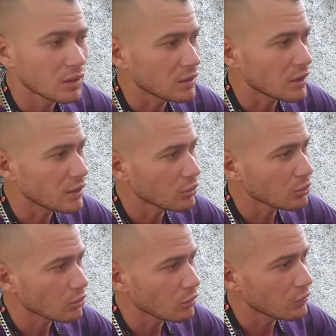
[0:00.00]
E aí eu
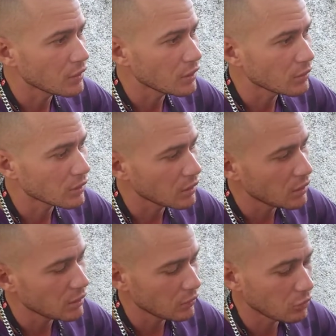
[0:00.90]
tô conferindo
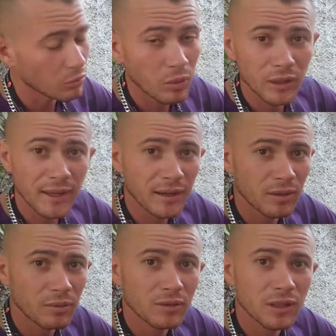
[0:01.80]
aqui, eu vou botar
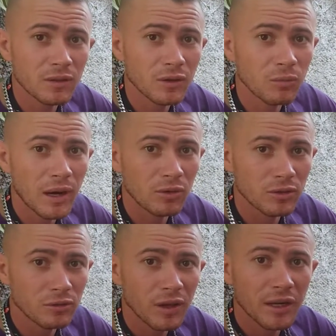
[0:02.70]
aqui para vocês verem o barulho
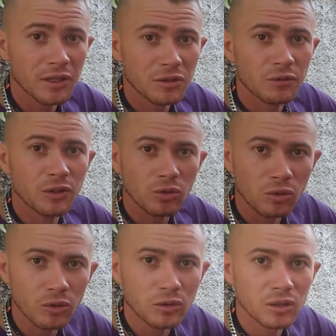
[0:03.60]
diferente que
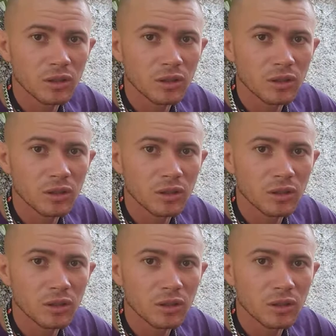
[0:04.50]
ficou